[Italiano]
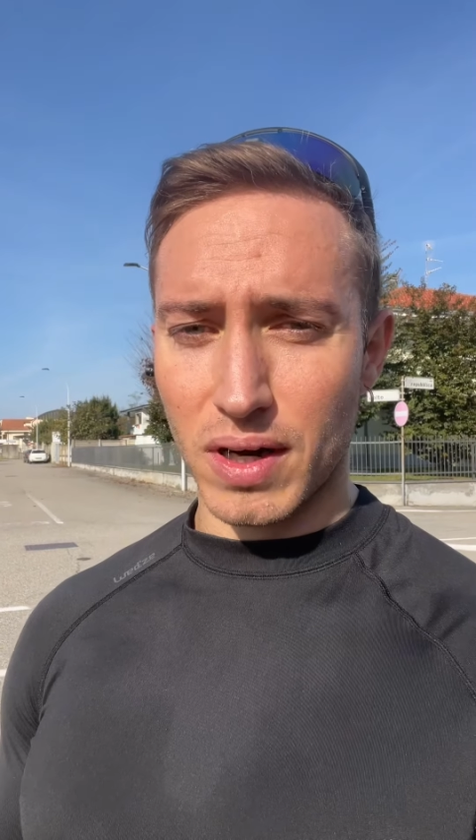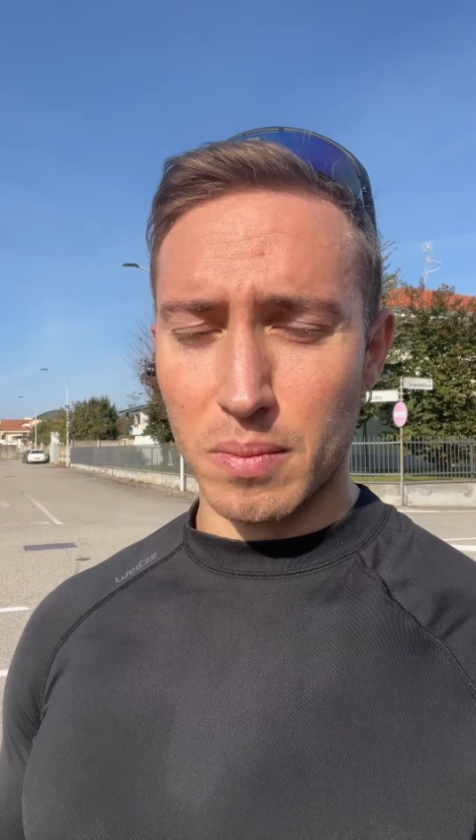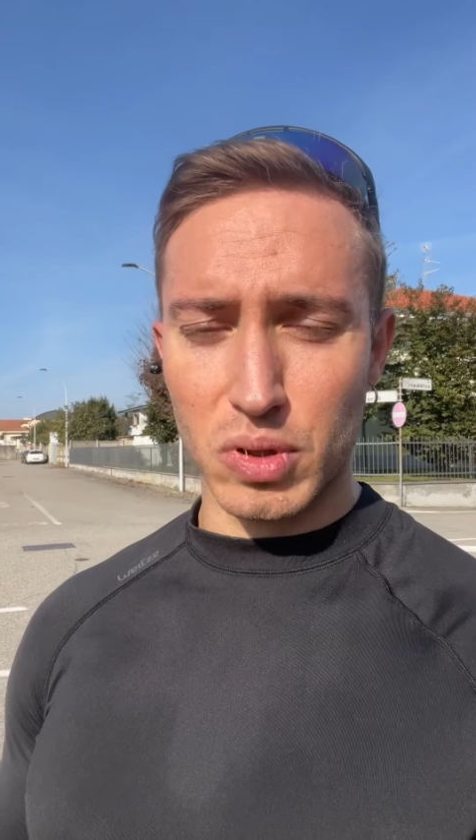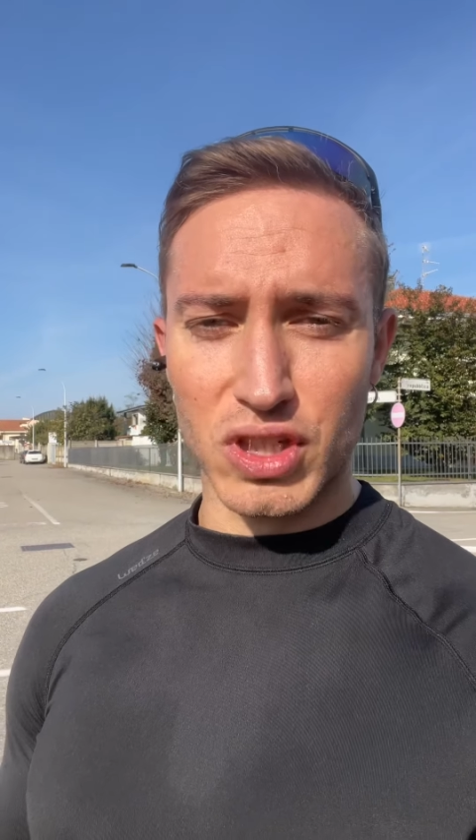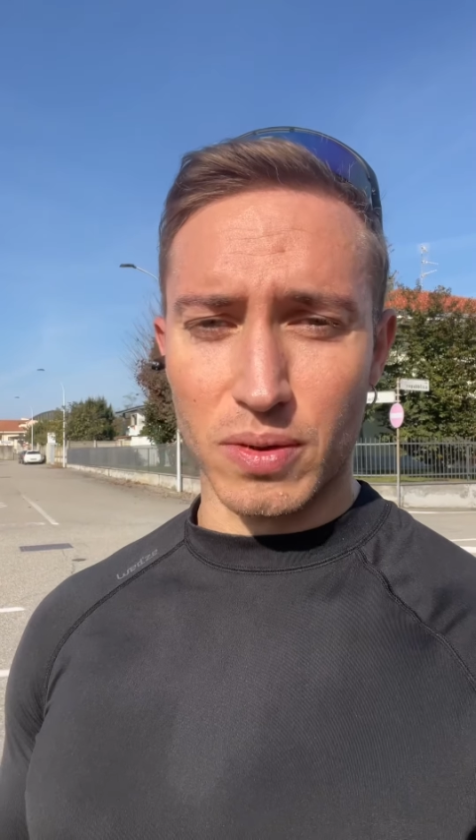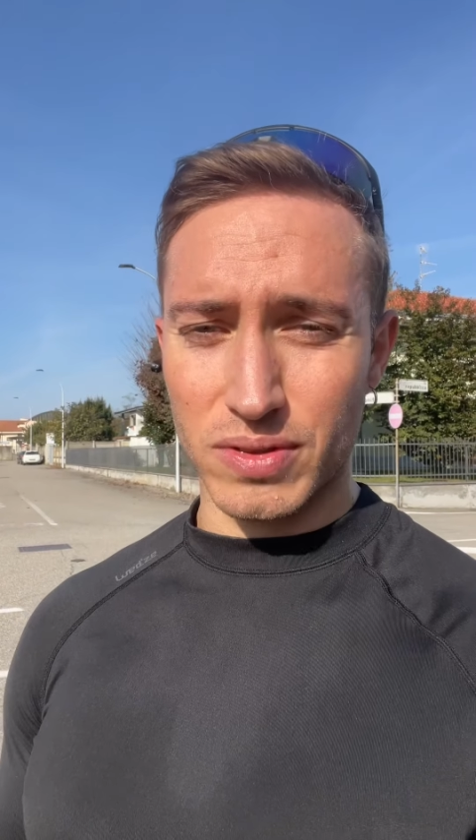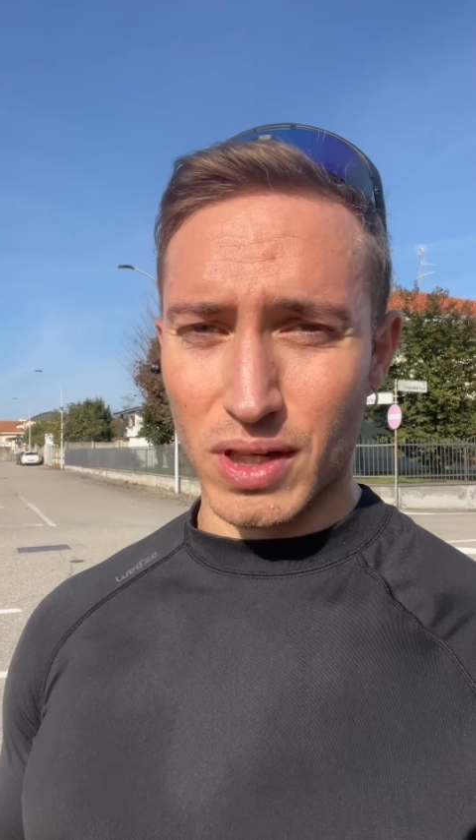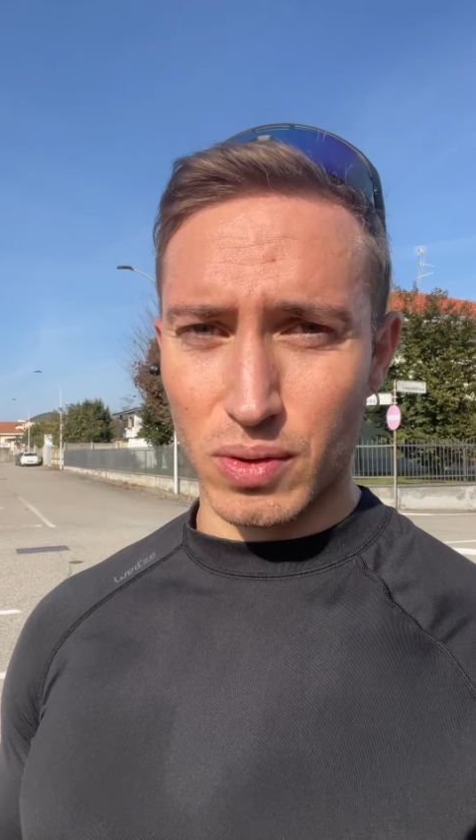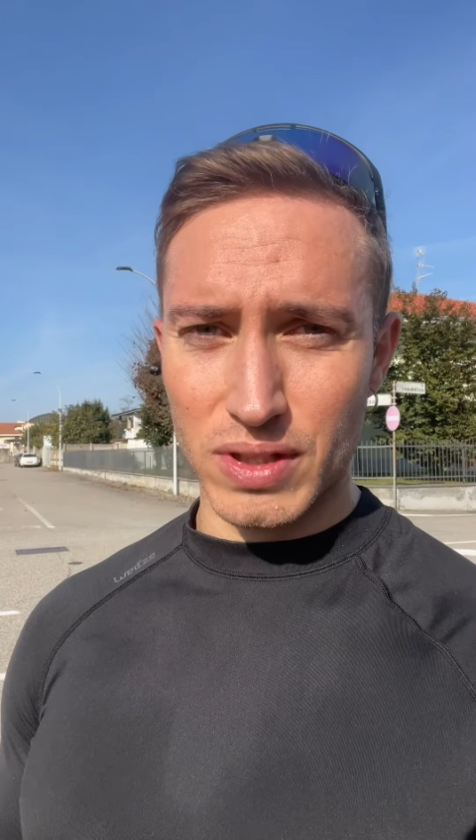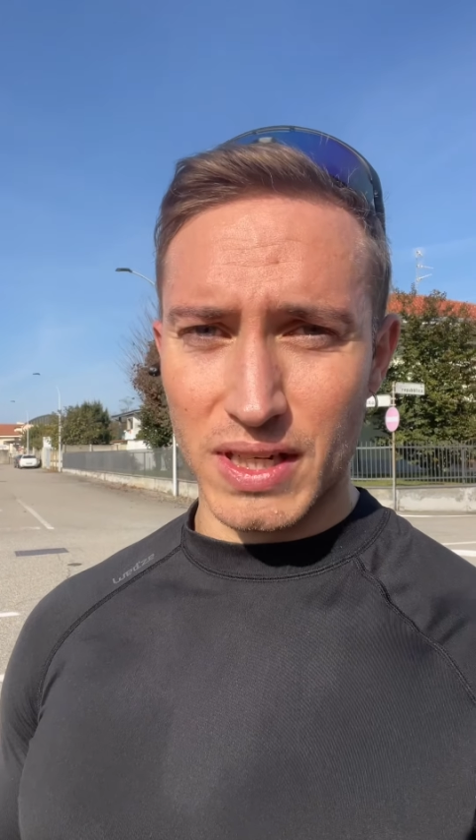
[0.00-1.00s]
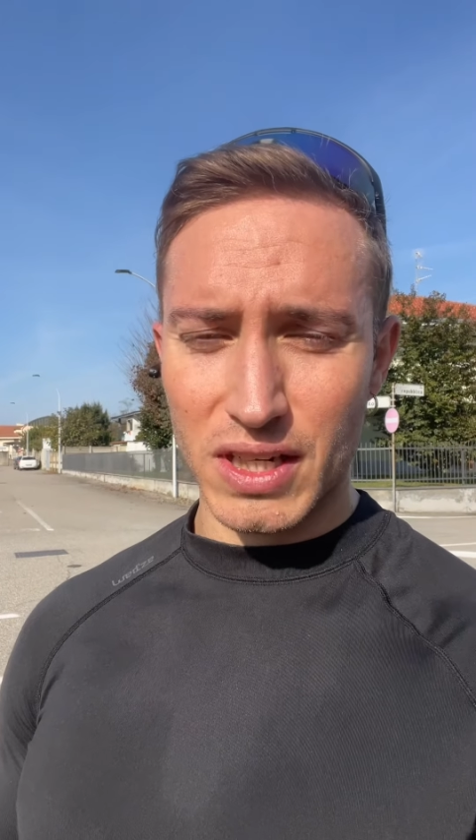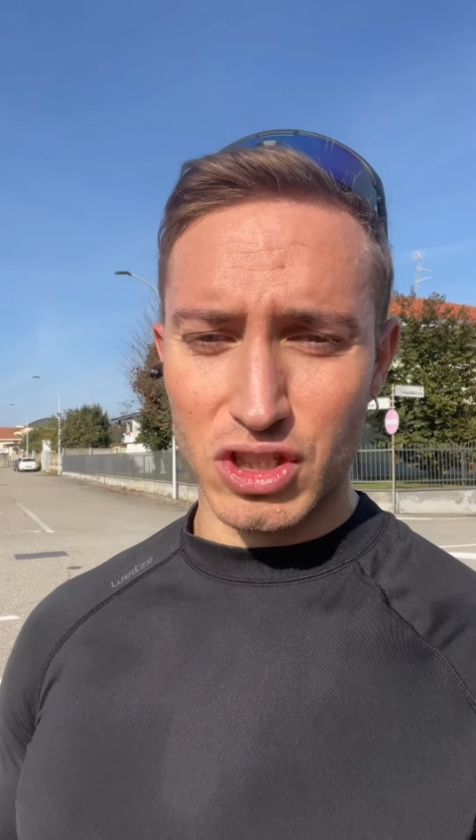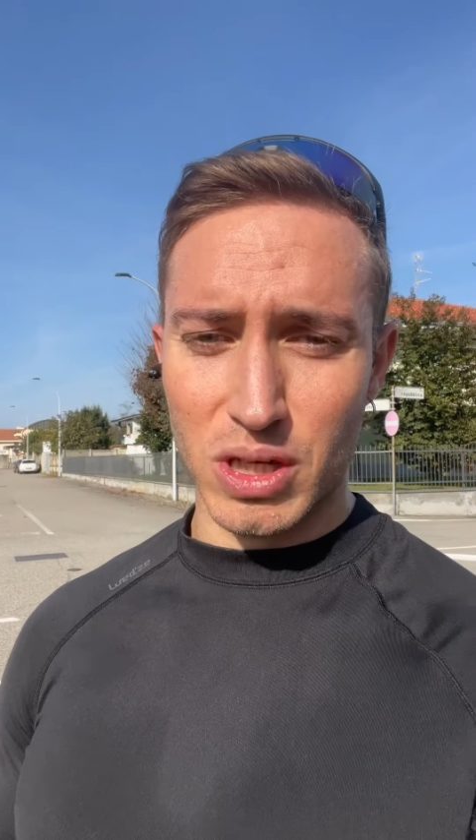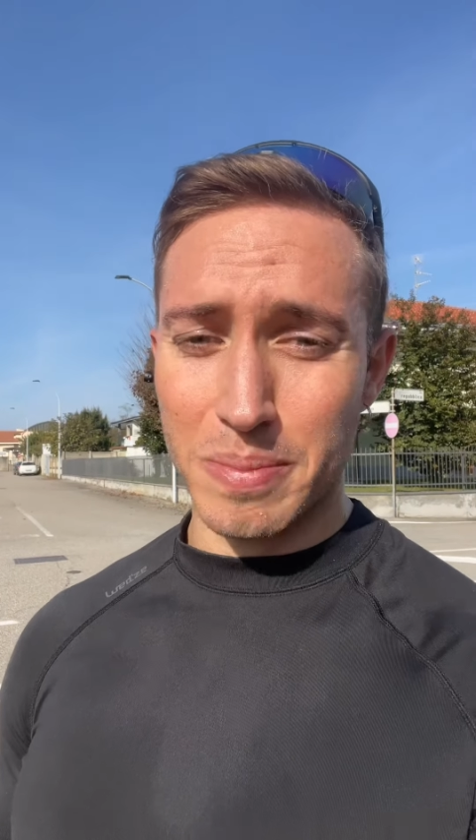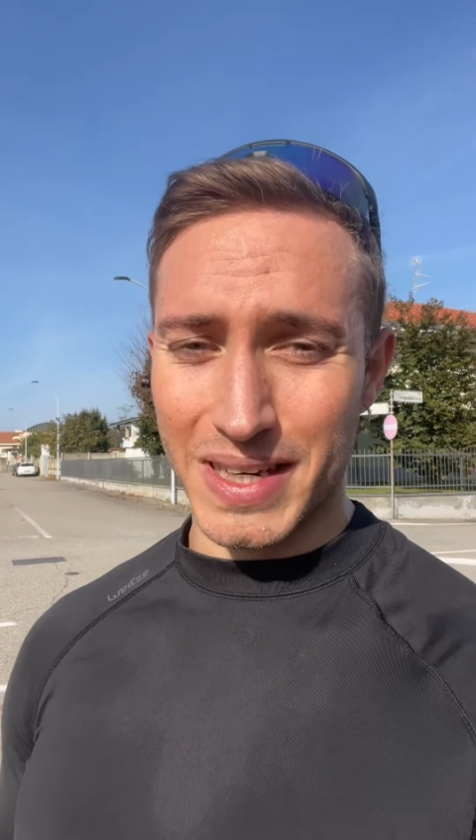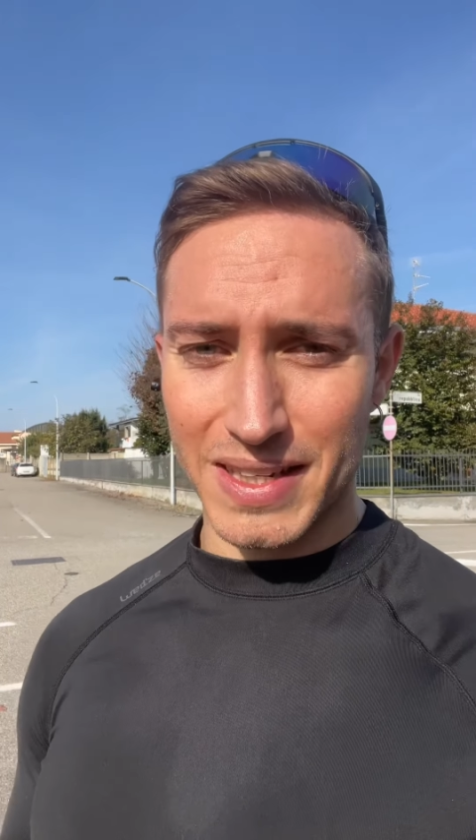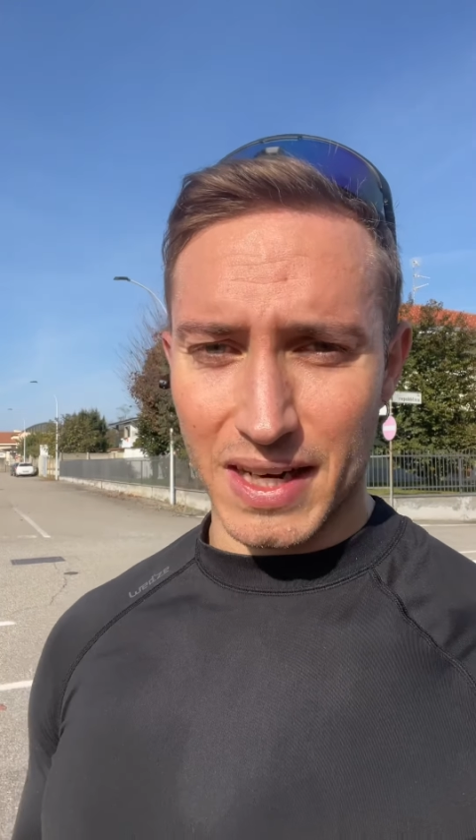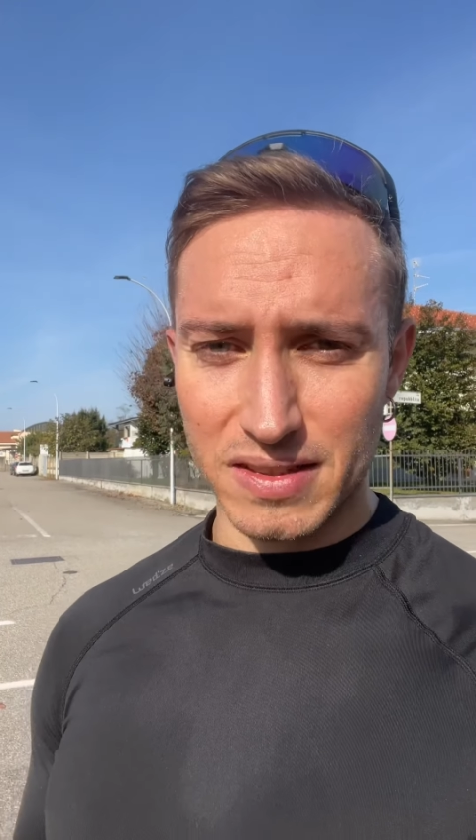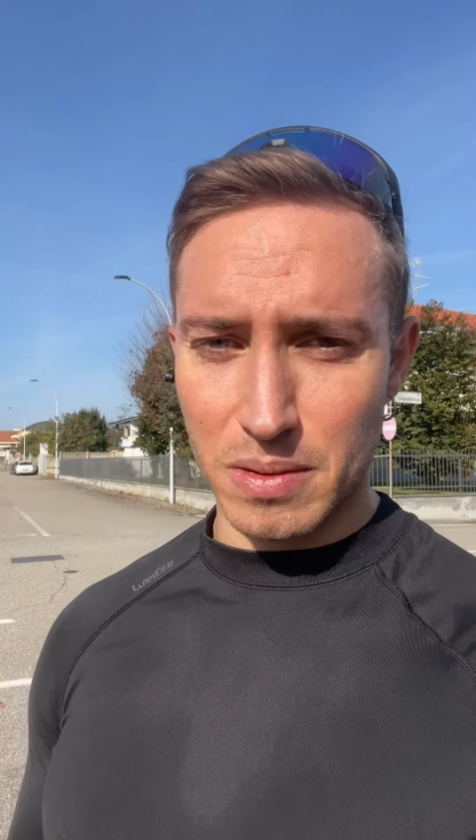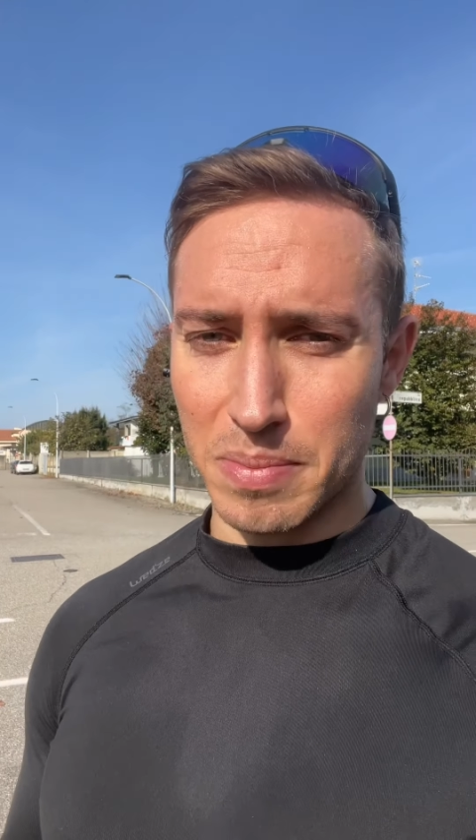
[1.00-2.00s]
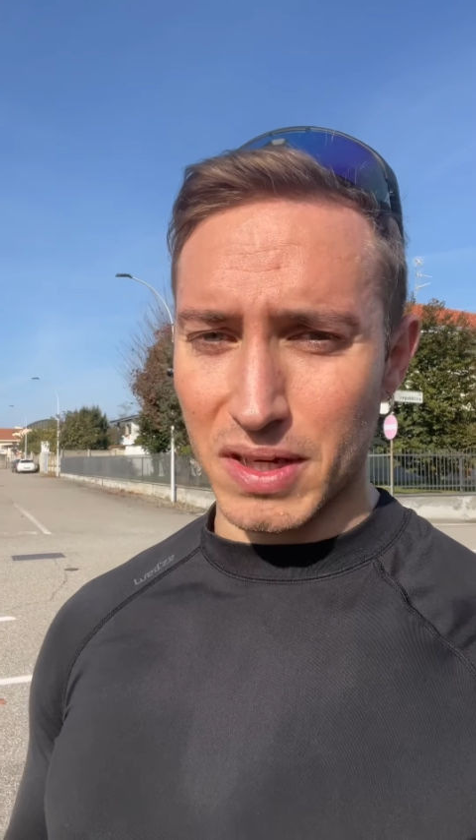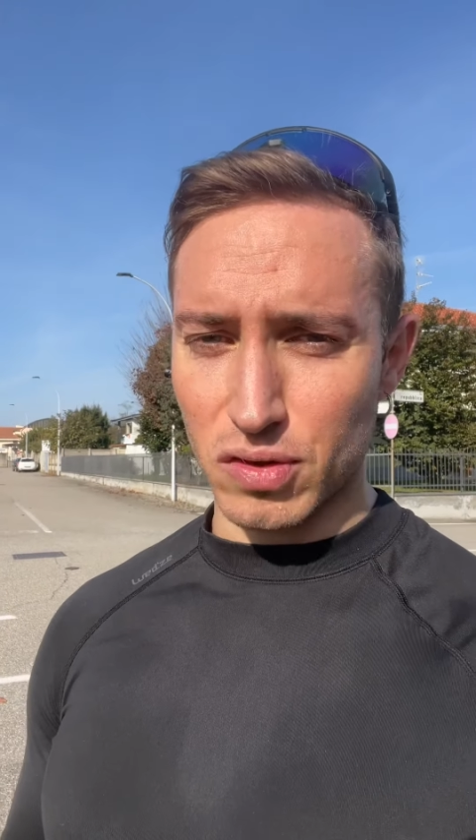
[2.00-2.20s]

bruciare un sacco di energie e perderesti peso.